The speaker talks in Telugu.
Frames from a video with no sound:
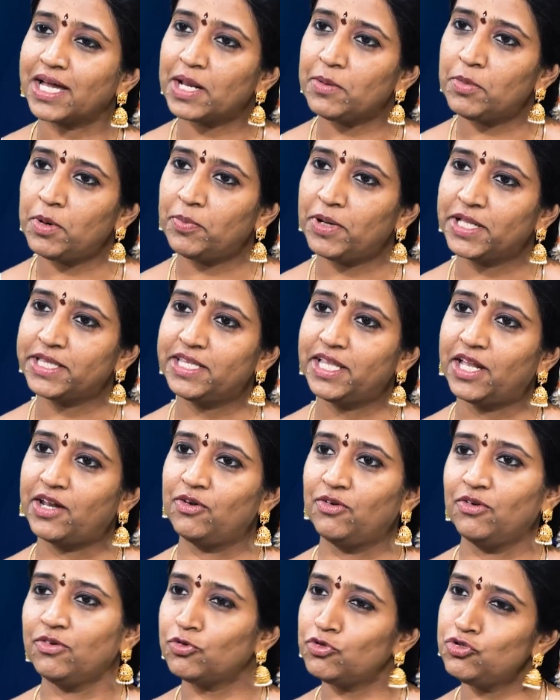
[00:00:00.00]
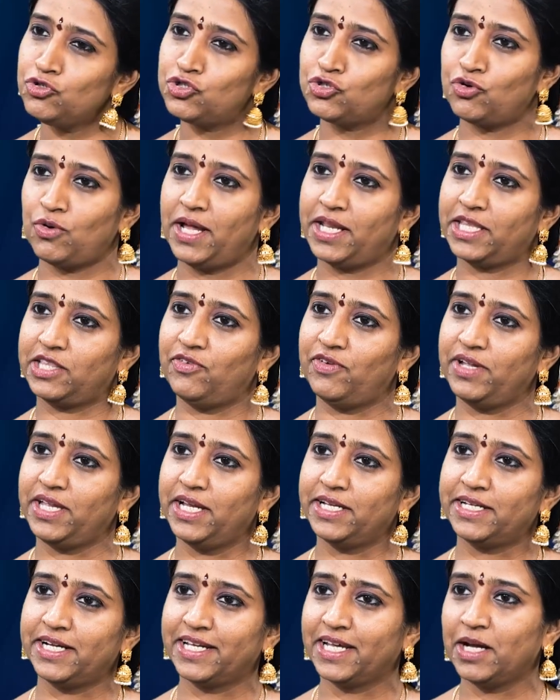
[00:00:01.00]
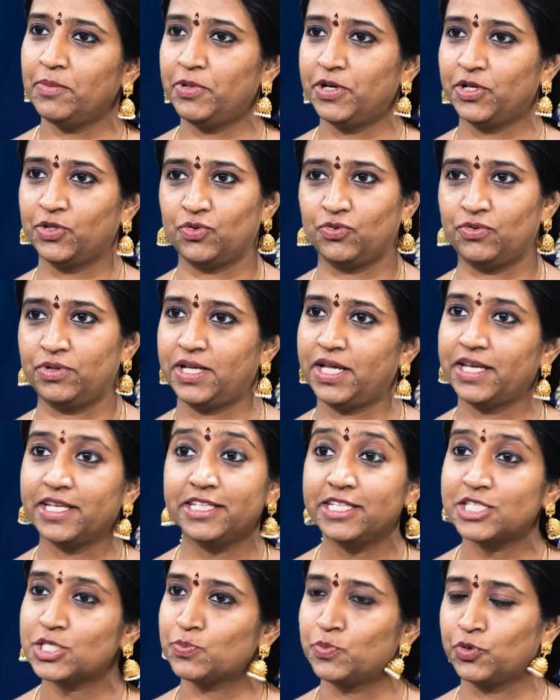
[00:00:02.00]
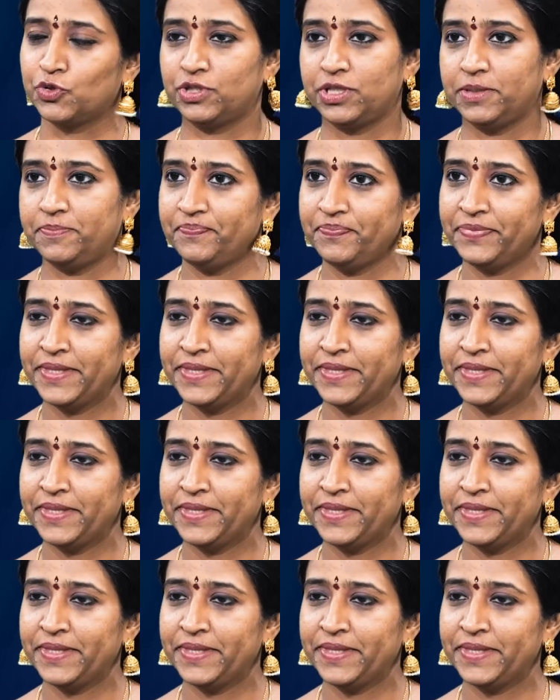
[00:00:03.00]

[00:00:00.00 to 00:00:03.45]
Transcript: క్రమబద్ధంలో కొంచెం అర్థమయ్యేటట్టుగా పెడుతూ ఉంటారు ఇది స్మృతి